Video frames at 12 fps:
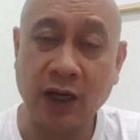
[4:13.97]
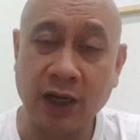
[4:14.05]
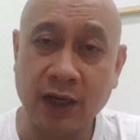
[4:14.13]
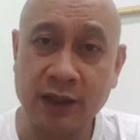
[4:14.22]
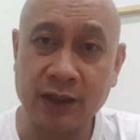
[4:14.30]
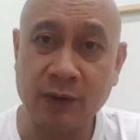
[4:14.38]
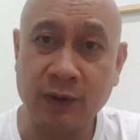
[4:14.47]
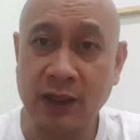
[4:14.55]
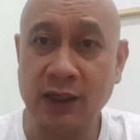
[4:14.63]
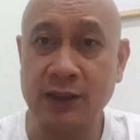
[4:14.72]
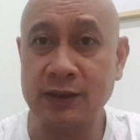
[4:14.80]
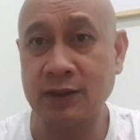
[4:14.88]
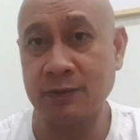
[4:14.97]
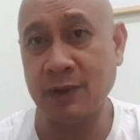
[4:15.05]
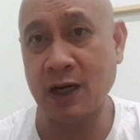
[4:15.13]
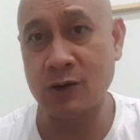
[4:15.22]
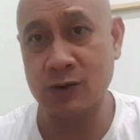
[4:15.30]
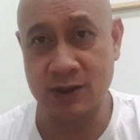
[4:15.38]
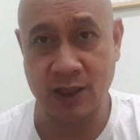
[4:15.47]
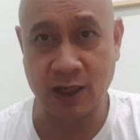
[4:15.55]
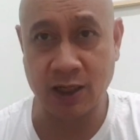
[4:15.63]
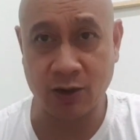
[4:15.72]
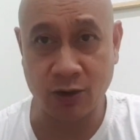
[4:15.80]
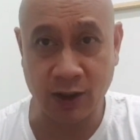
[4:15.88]
uh, nawala ng trabaho sa
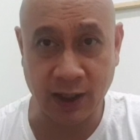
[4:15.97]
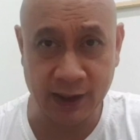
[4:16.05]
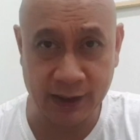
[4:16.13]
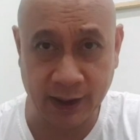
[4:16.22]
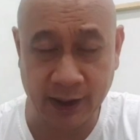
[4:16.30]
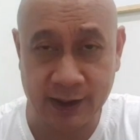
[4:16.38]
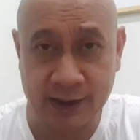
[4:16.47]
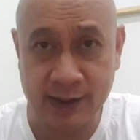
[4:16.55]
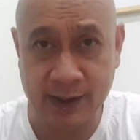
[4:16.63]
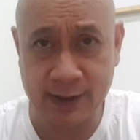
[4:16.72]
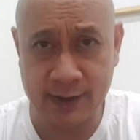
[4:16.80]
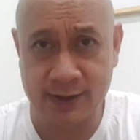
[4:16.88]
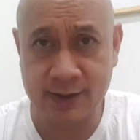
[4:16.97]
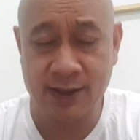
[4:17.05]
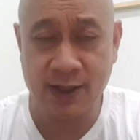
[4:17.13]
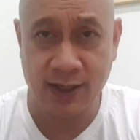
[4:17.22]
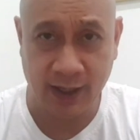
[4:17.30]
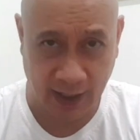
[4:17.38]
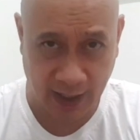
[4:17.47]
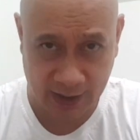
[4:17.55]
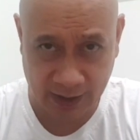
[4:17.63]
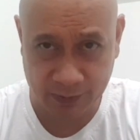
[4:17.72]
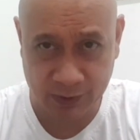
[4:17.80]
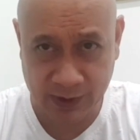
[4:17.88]
Okada is
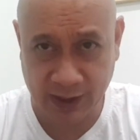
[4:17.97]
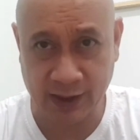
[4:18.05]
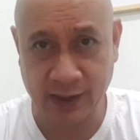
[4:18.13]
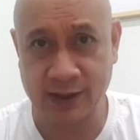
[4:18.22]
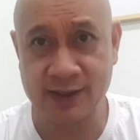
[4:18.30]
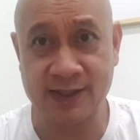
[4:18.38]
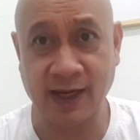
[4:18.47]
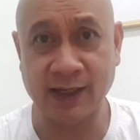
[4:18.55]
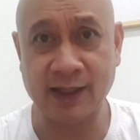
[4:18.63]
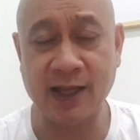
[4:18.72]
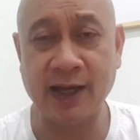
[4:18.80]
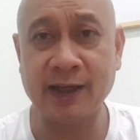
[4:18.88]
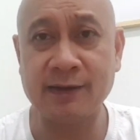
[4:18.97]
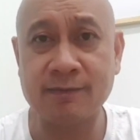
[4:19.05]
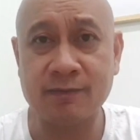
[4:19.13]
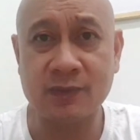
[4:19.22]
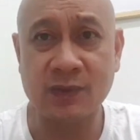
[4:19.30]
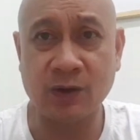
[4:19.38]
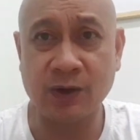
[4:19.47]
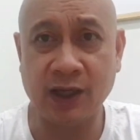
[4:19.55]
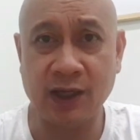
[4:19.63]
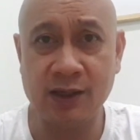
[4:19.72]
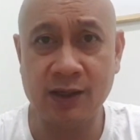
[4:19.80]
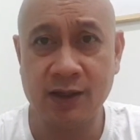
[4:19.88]
hanap muna ng sideline.
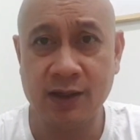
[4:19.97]
Okay?